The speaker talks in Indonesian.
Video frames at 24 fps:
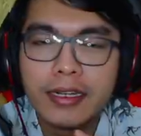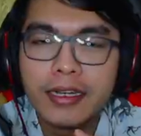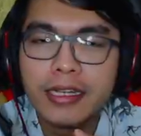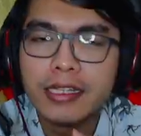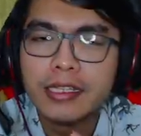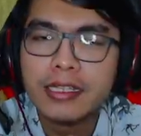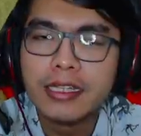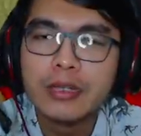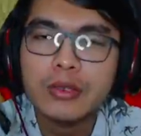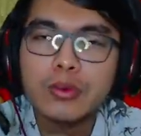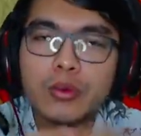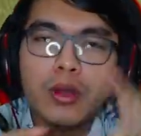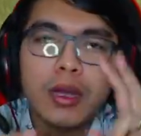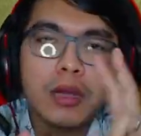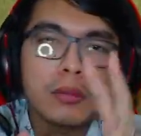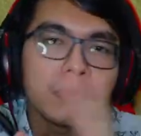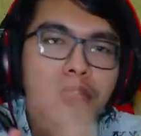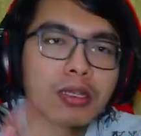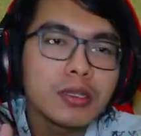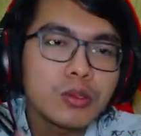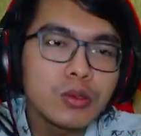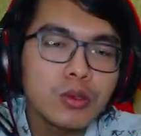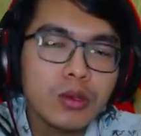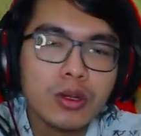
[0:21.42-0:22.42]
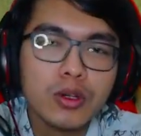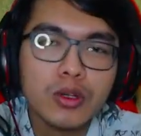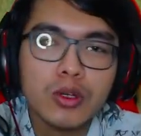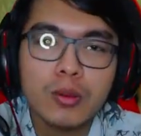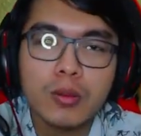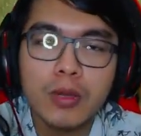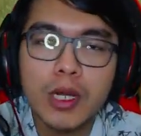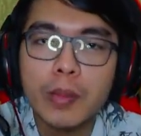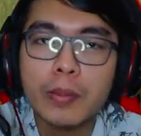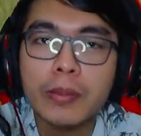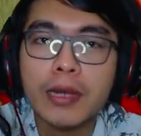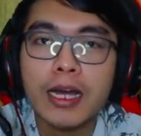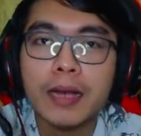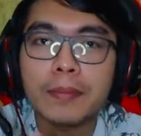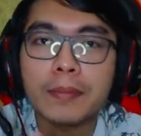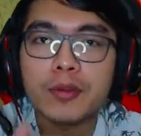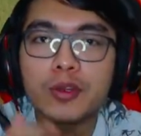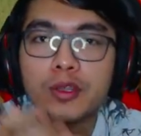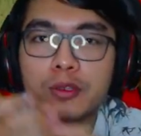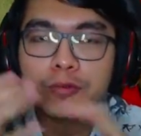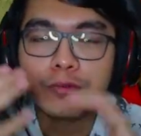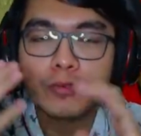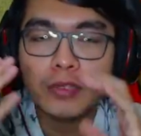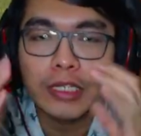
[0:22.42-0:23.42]
kayaknya dua minggu aku belum ya.
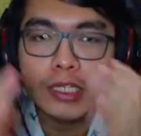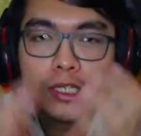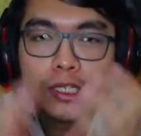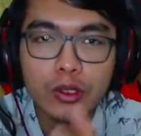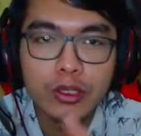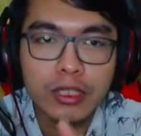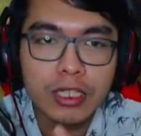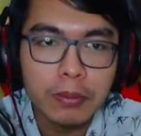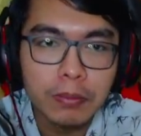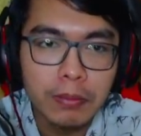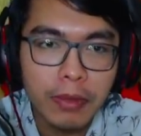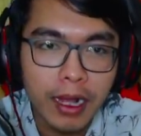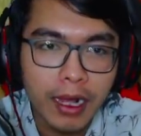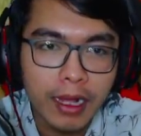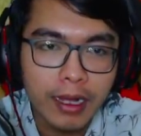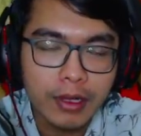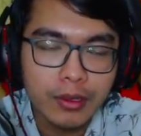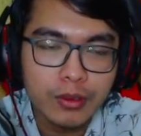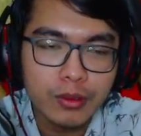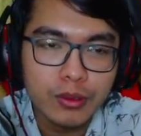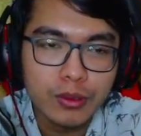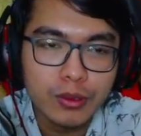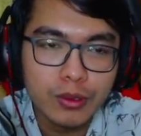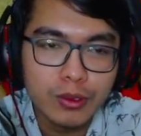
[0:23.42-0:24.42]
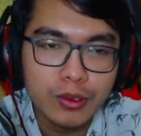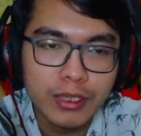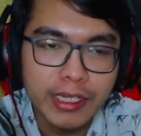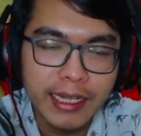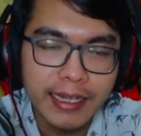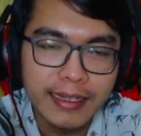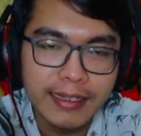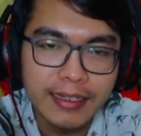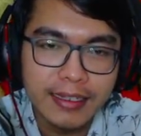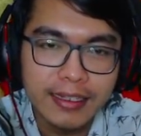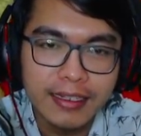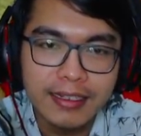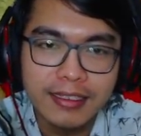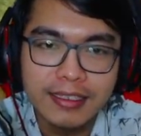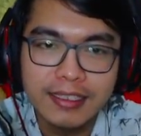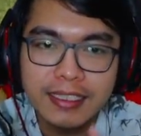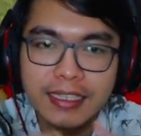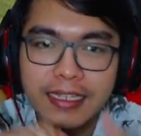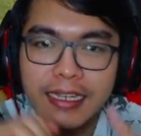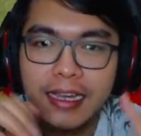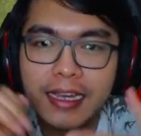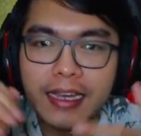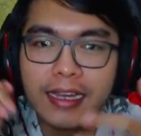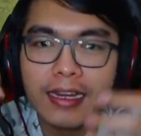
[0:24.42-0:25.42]
upload video terbaru dan
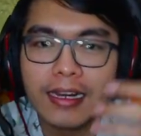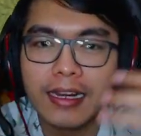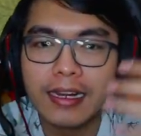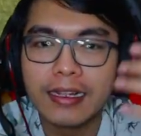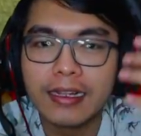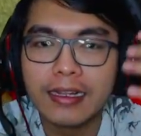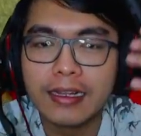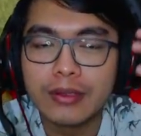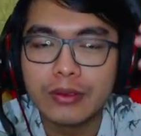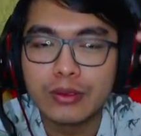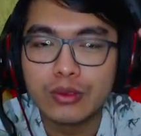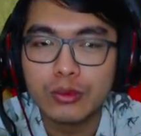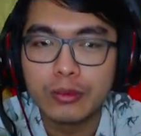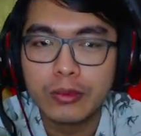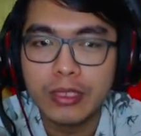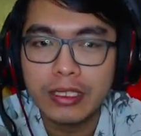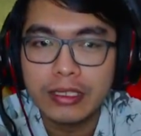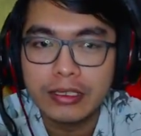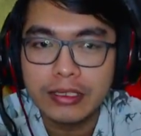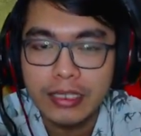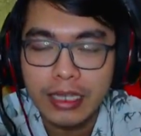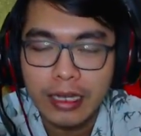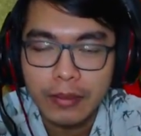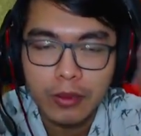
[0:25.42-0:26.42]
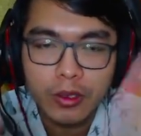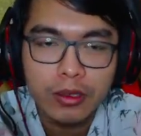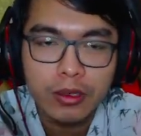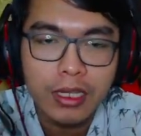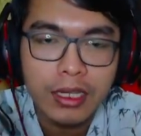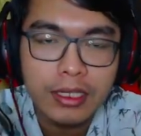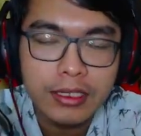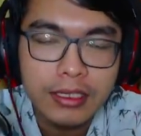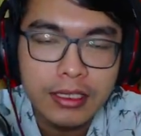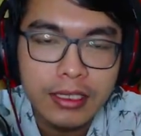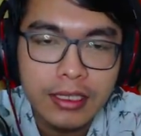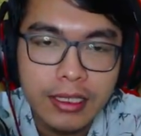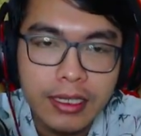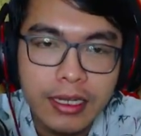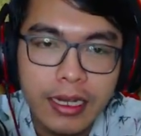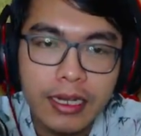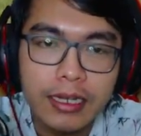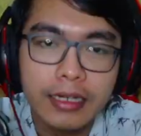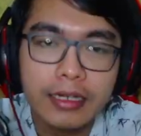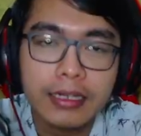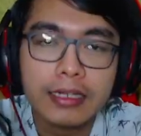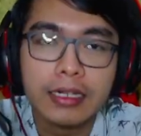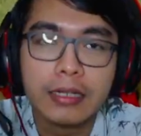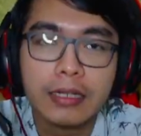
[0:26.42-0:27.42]
sekarang aku bisa upload lagi
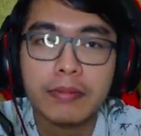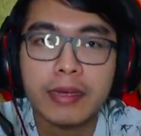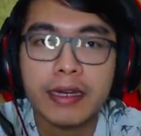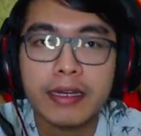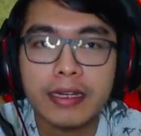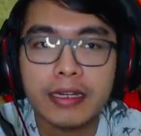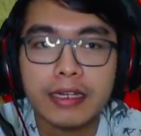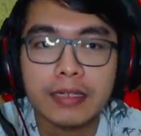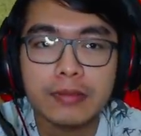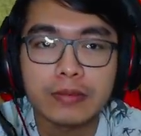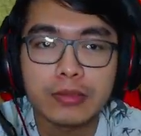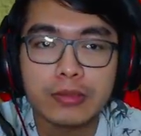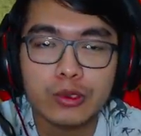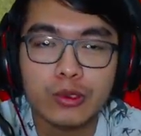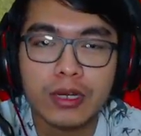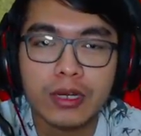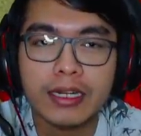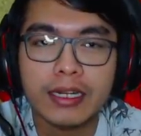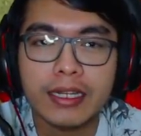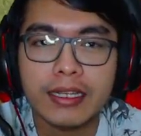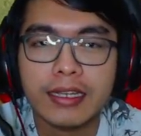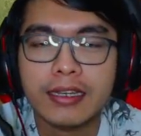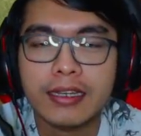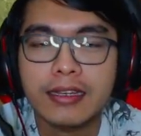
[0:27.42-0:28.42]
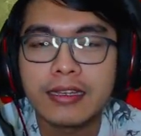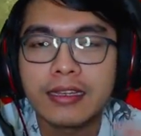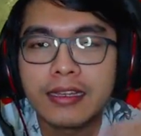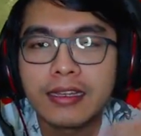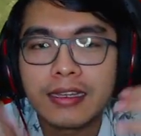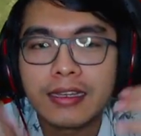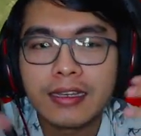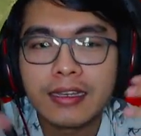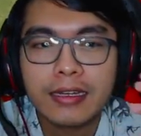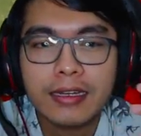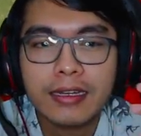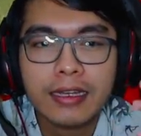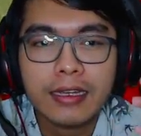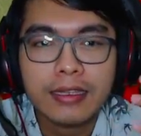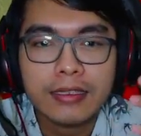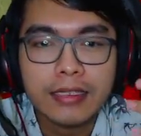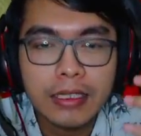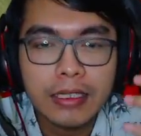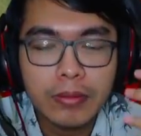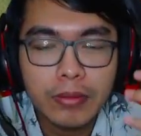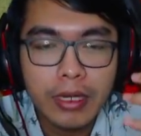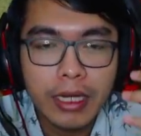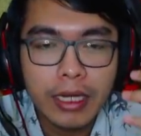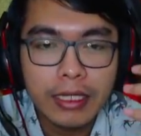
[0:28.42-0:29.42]
karena kemarin kebetulan ya
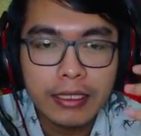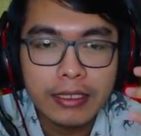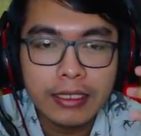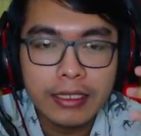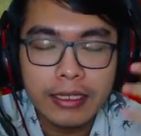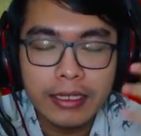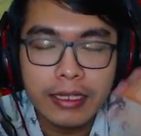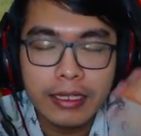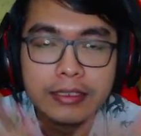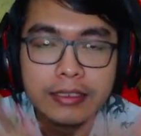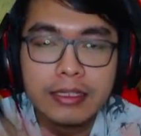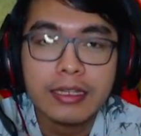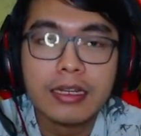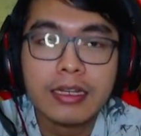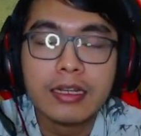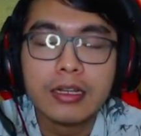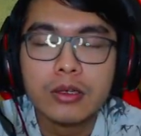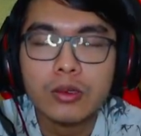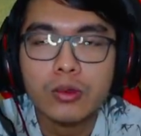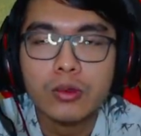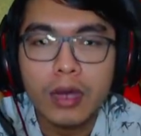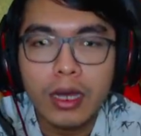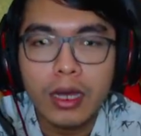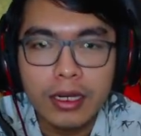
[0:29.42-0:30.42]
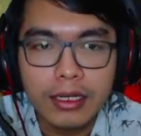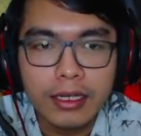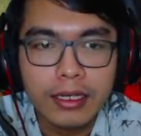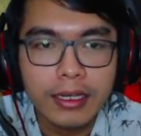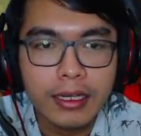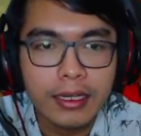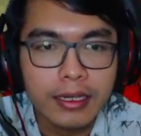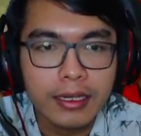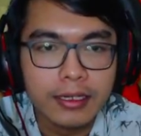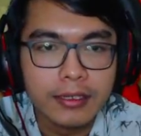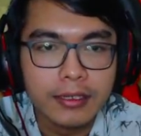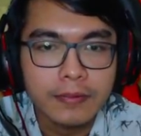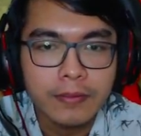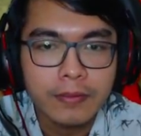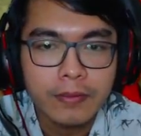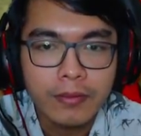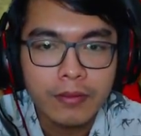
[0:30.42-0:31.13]
lagi banyak acara keluarga.